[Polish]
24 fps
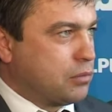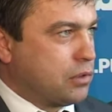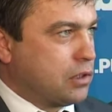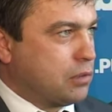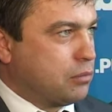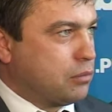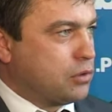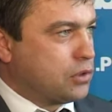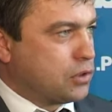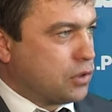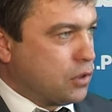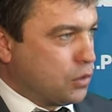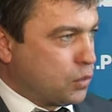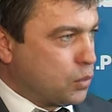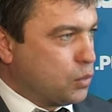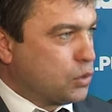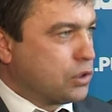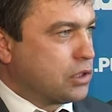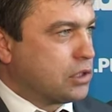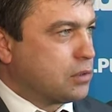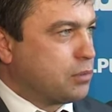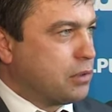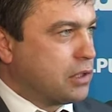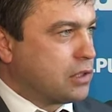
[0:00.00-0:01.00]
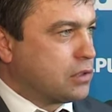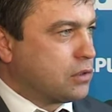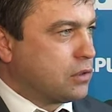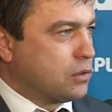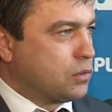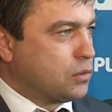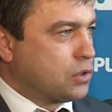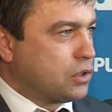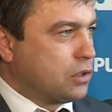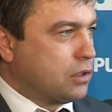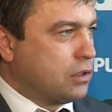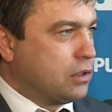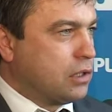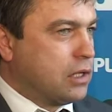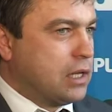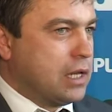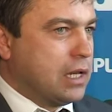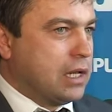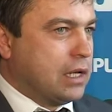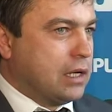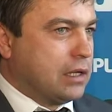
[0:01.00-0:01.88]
gminie boisko. Tu już jest bardzo dużo.